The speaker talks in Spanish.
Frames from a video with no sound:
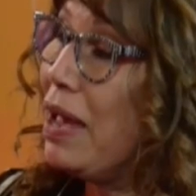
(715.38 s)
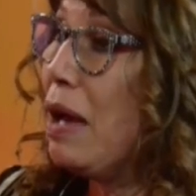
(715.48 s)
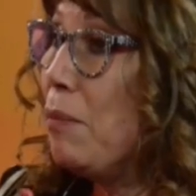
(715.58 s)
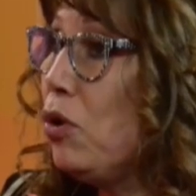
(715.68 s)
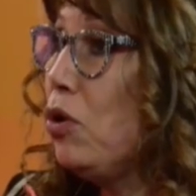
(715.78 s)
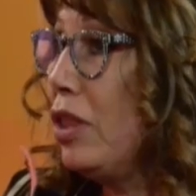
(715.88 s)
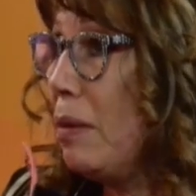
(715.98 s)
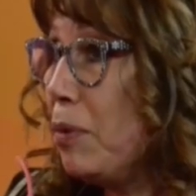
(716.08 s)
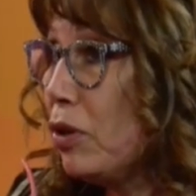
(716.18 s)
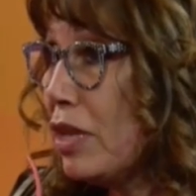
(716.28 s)
a modo de
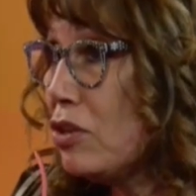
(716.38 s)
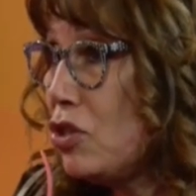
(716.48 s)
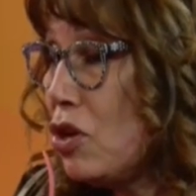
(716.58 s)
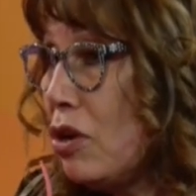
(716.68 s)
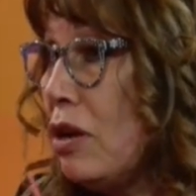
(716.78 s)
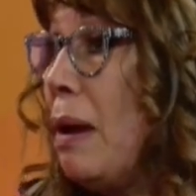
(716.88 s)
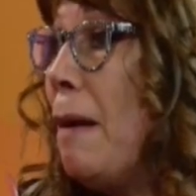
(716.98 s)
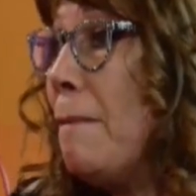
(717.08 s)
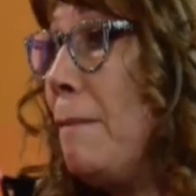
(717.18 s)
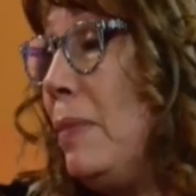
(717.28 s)
protección.
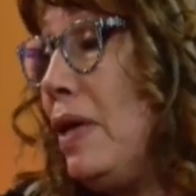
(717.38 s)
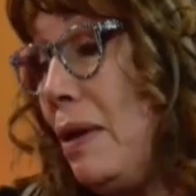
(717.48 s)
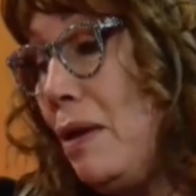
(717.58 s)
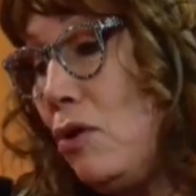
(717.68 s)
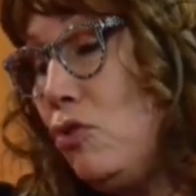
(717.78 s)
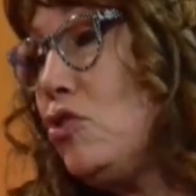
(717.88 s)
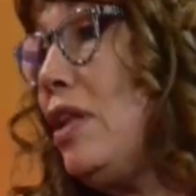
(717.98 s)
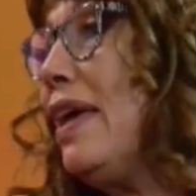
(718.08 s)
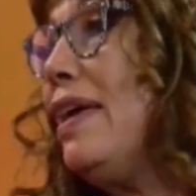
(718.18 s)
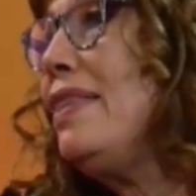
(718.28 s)
Ajá. Incluso
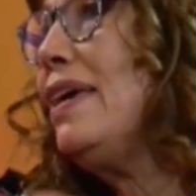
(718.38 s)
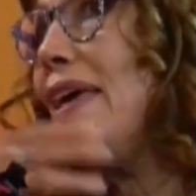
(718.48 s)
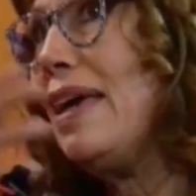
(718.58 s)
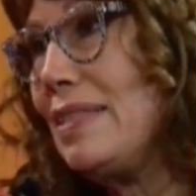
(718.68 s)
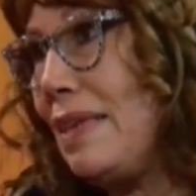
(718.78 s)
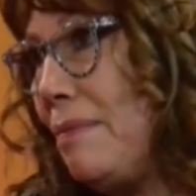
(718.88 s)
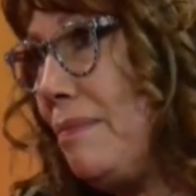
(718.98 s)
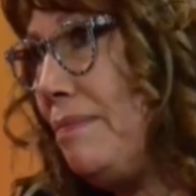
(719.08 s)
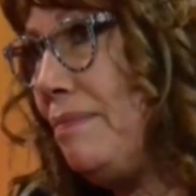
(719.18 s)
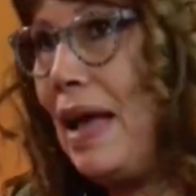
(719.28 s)
la gente que hace
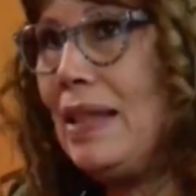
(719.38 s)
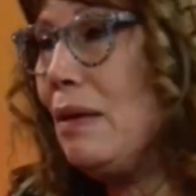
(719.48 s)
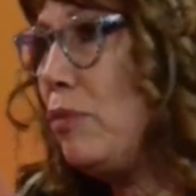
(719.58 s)
mm, alta